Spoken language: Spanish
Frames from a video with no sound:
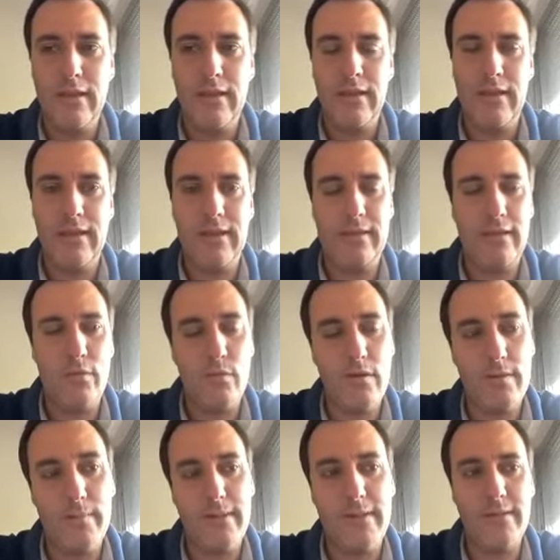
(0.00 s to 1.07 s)
Este,
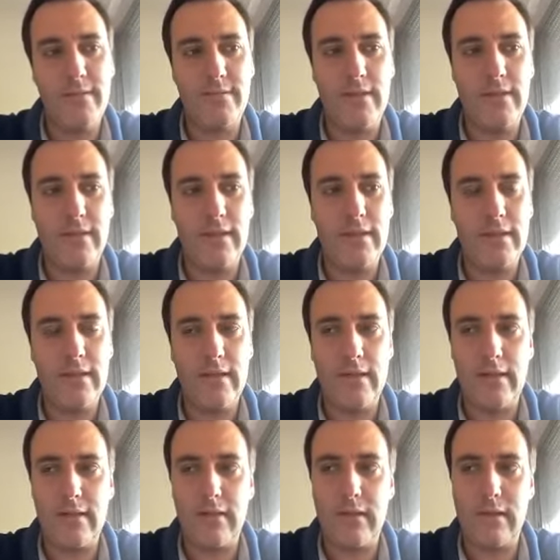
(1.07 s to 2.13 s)
nuevamente se
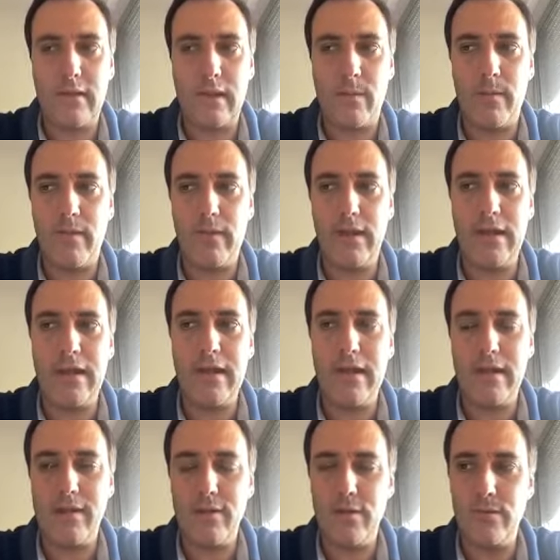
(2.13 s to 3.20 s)
intenta a través del
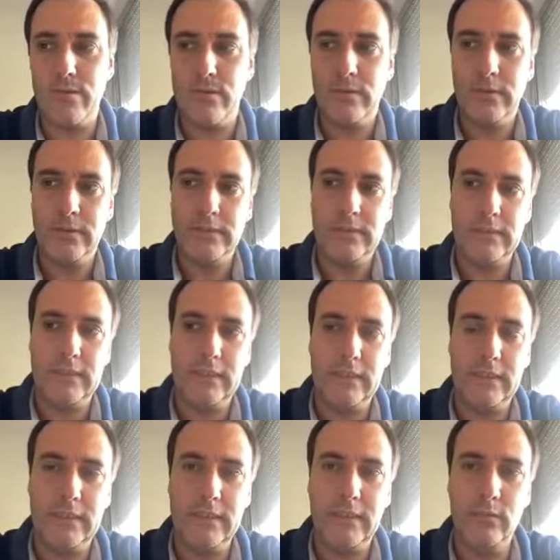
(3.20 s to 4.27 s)
engaño
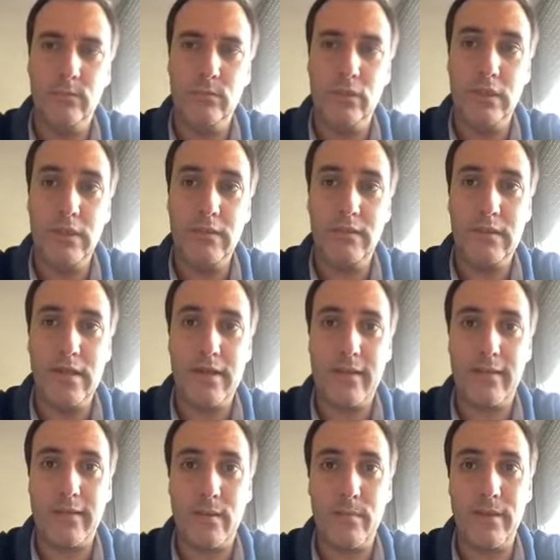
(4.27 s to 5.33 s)
utilizar
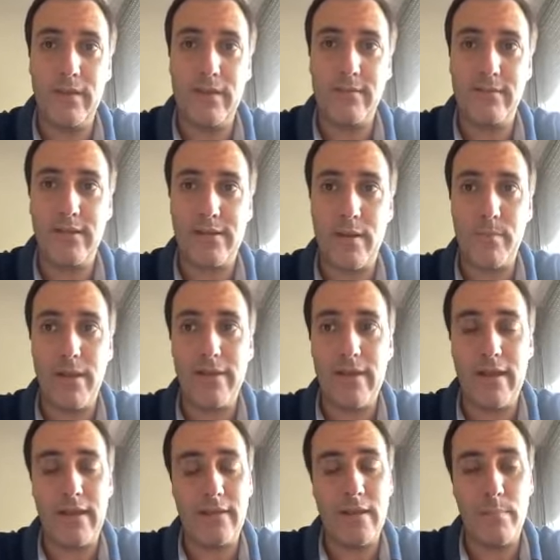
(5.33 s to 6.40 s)
determinadas herramientas
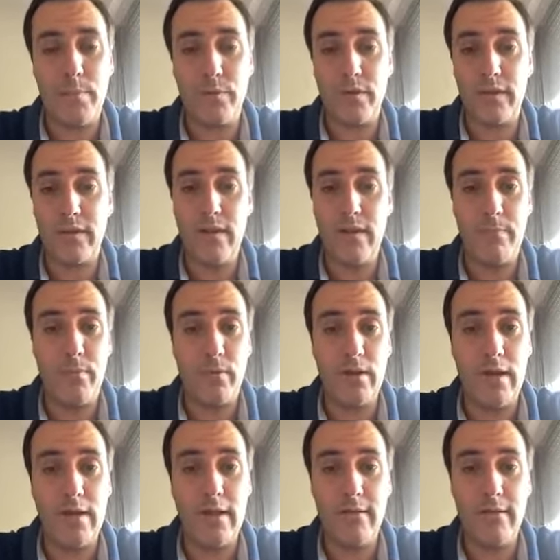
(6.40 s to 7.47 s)
que están protegidas por la
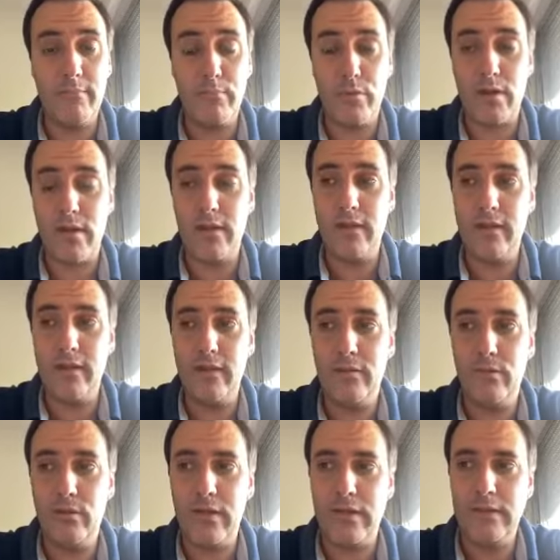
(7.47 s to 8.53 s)
ley, por la ley
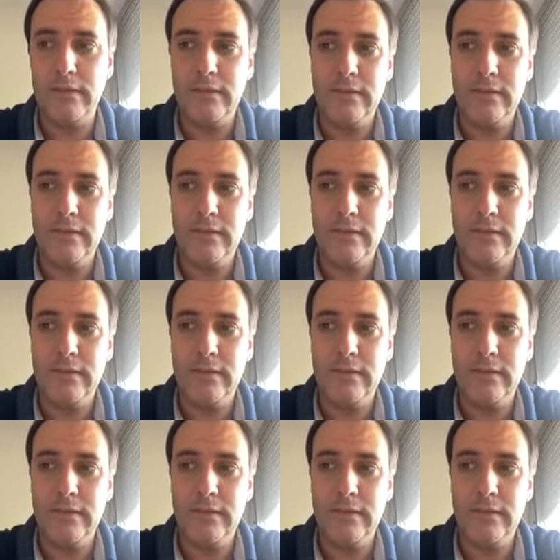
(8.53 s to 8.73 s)
electoral,